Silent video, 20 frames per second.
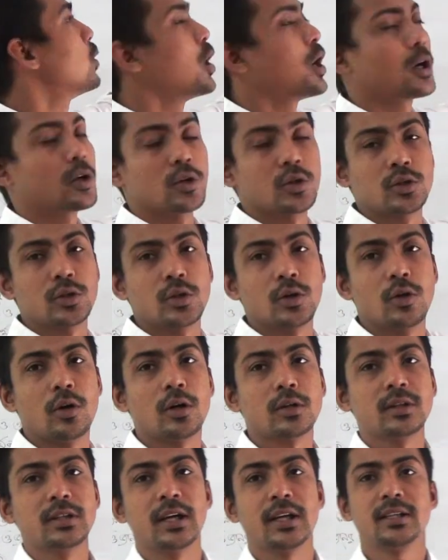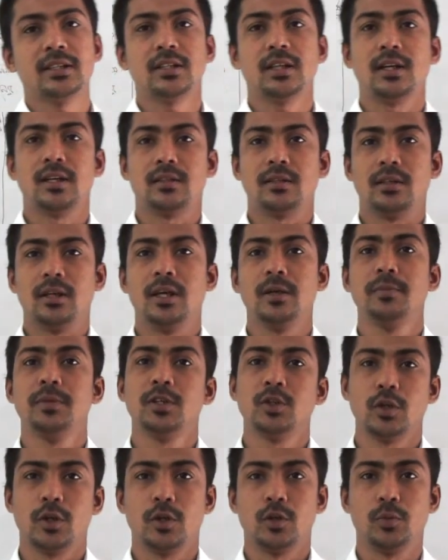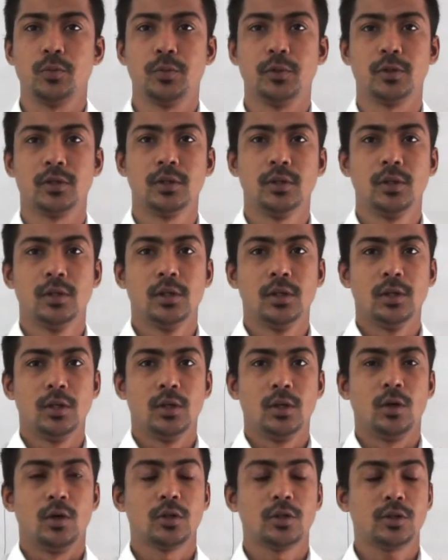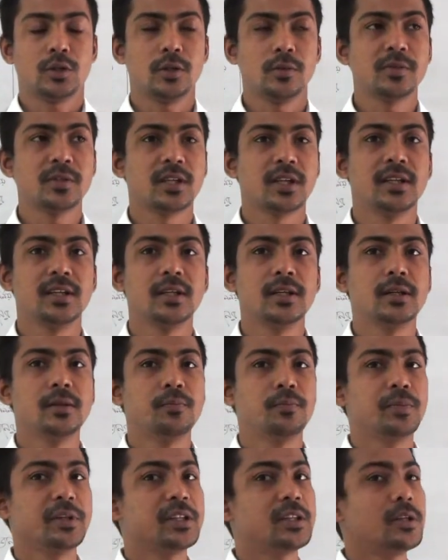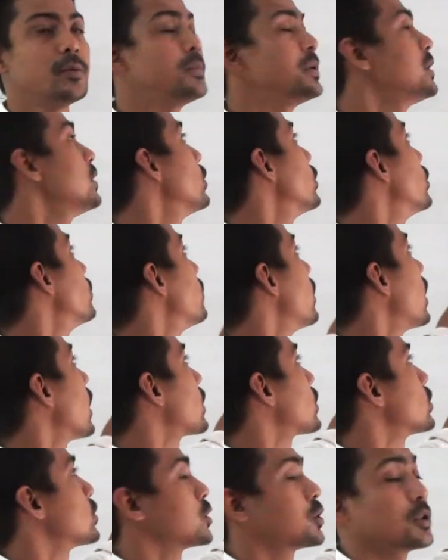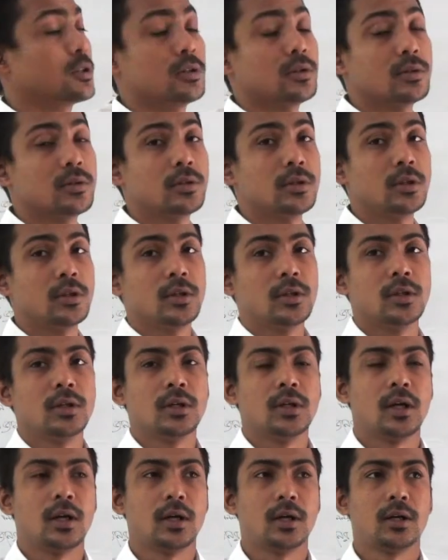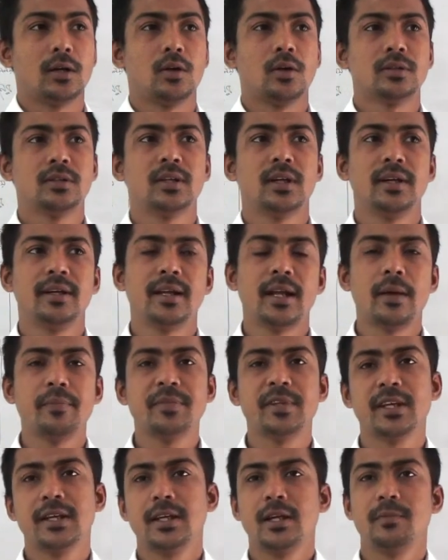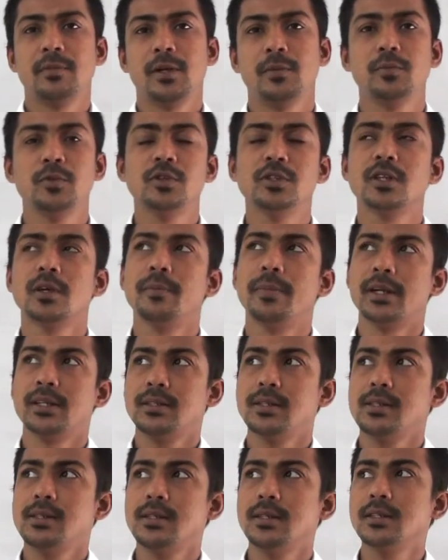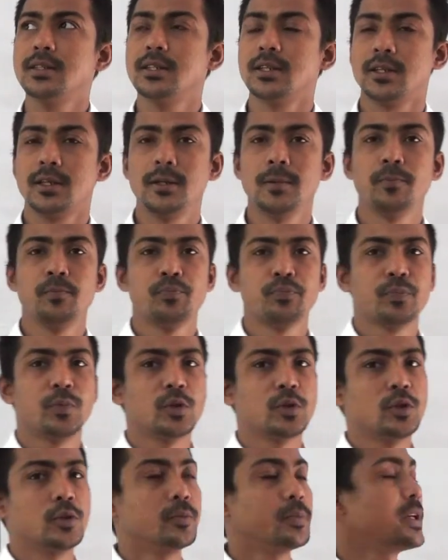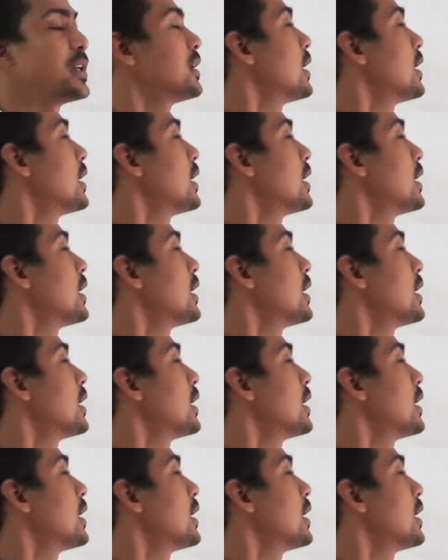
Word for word: মহাকর্ষ অধ্যায় সাত এই বিষয়ের উপর অষ্টম শ্রেণীর পৃথিবী ও মহাকর্ষ অধ্যায়ের নাম থেকে আমরা বুঝতে পারতেছি যে প্রথমে